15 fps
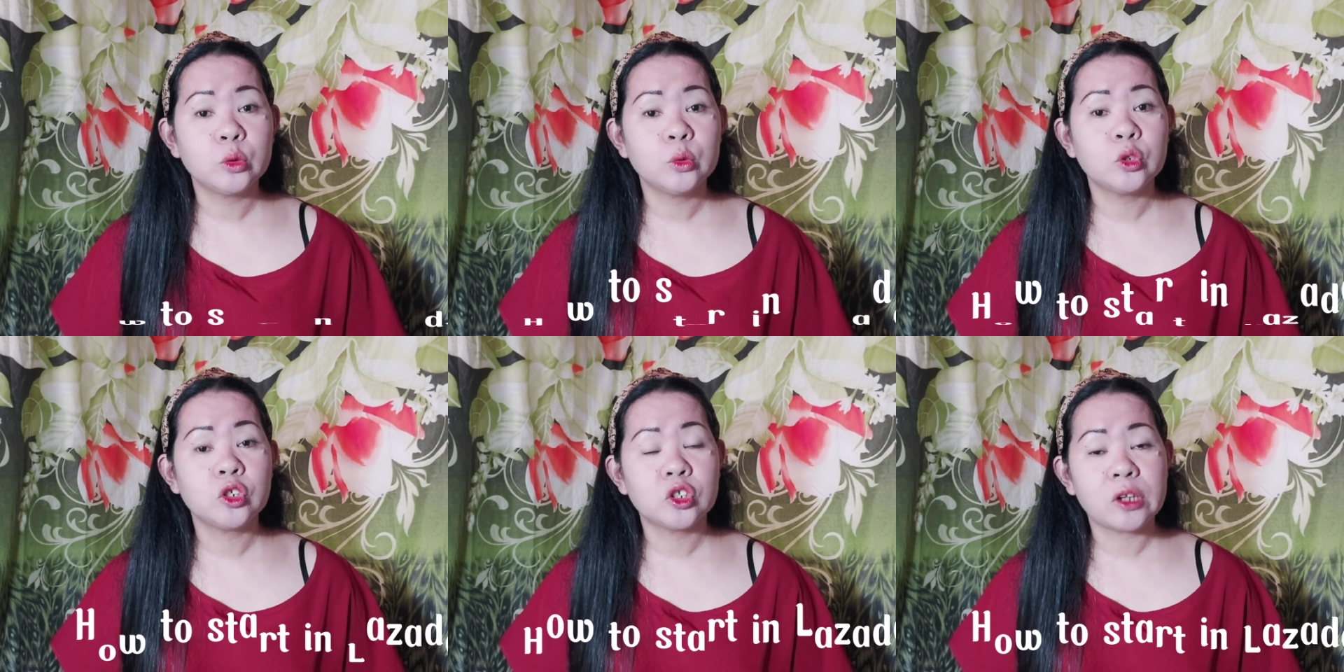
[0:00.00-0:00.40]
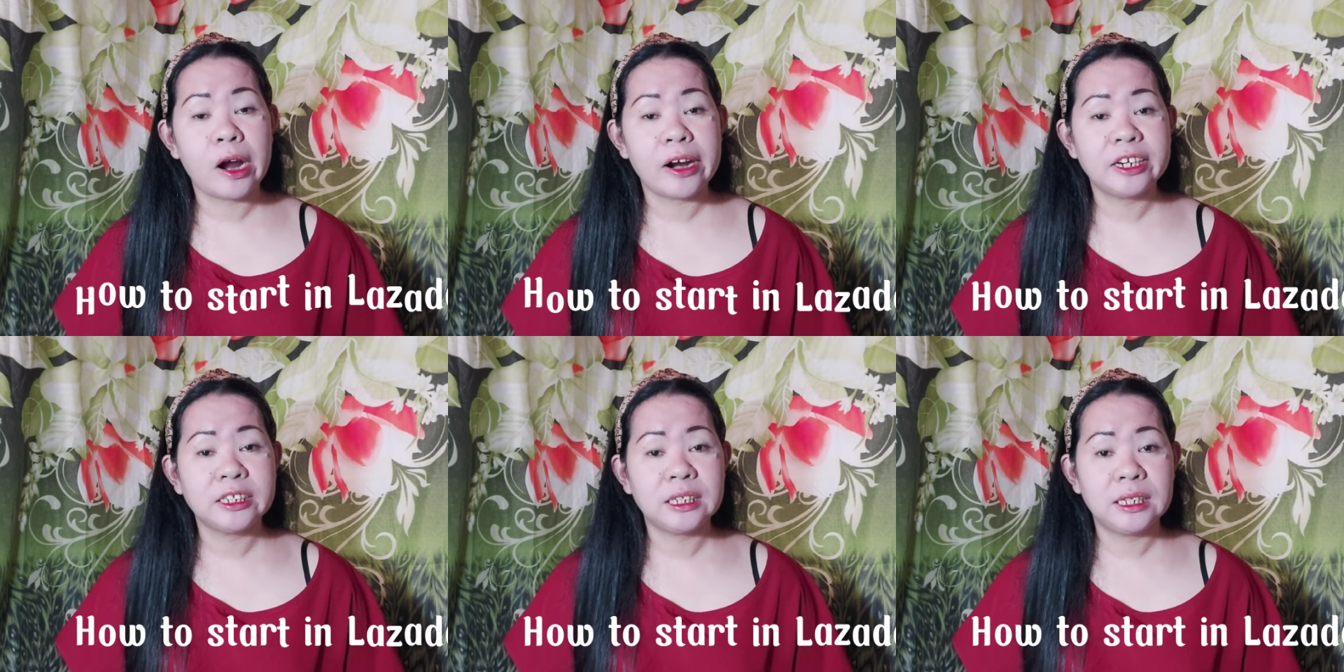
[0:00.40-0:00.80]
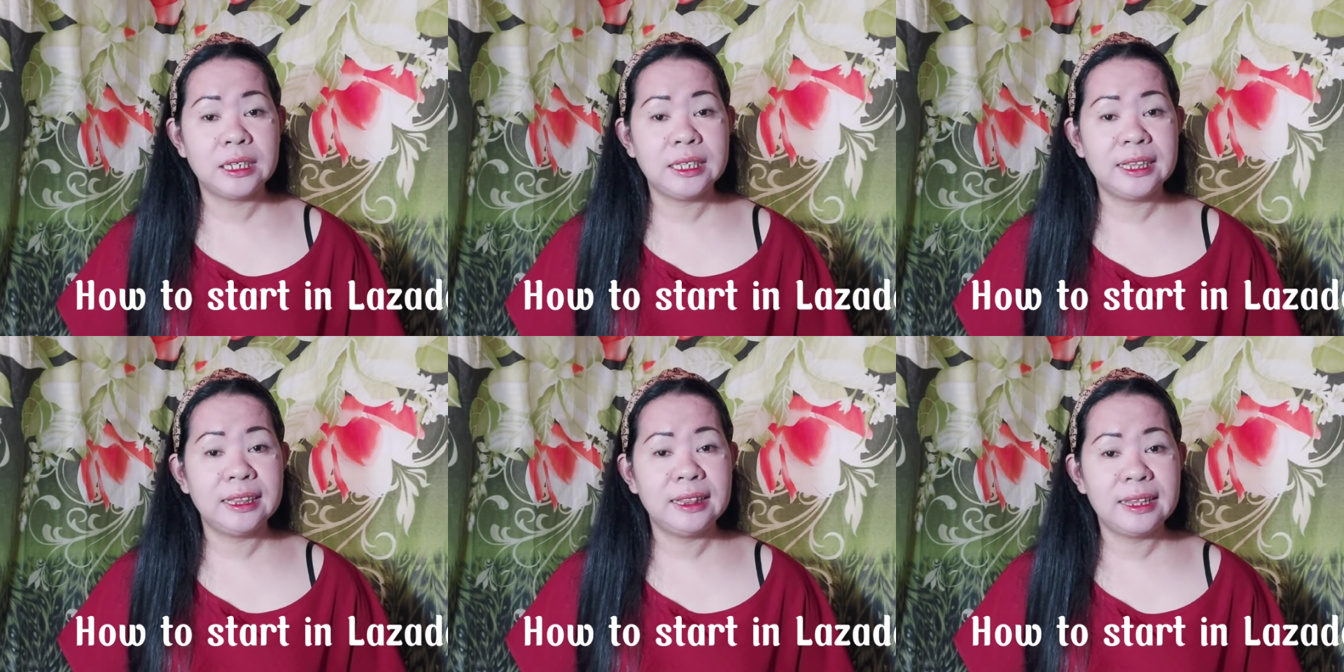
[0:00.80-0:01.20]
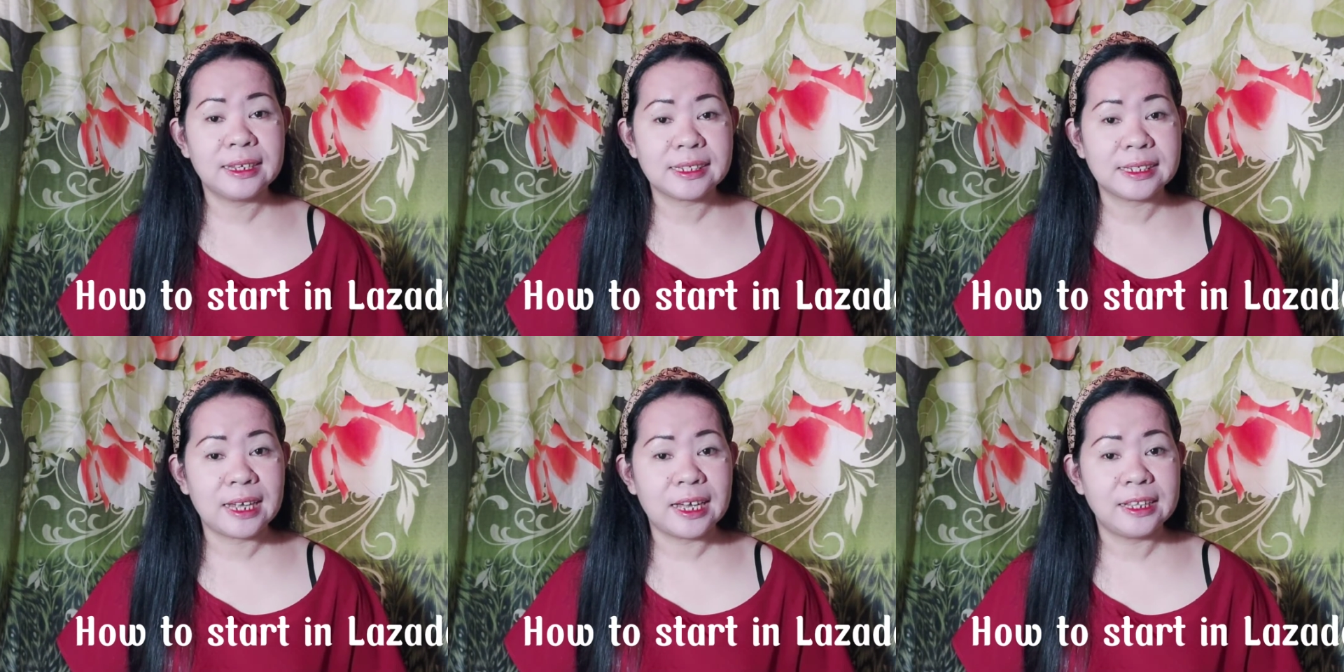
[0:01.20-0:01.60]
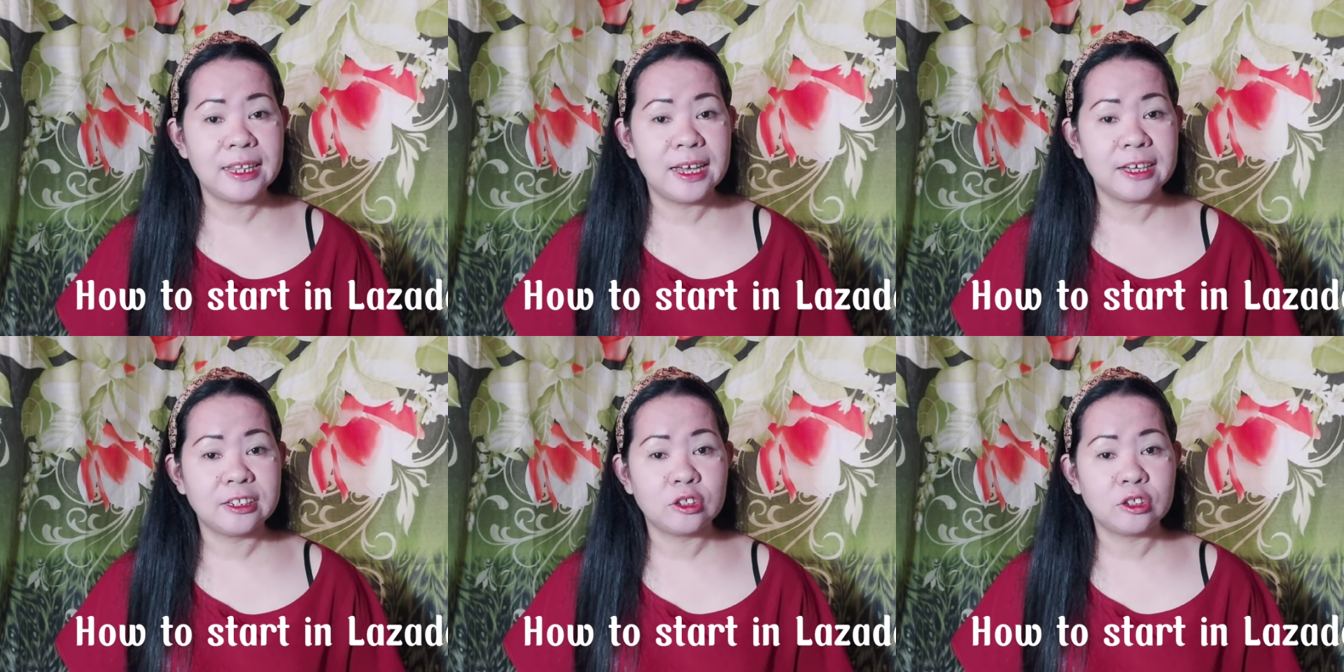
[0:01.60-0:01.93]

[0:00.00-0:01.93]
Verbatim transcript: to start in Lazada.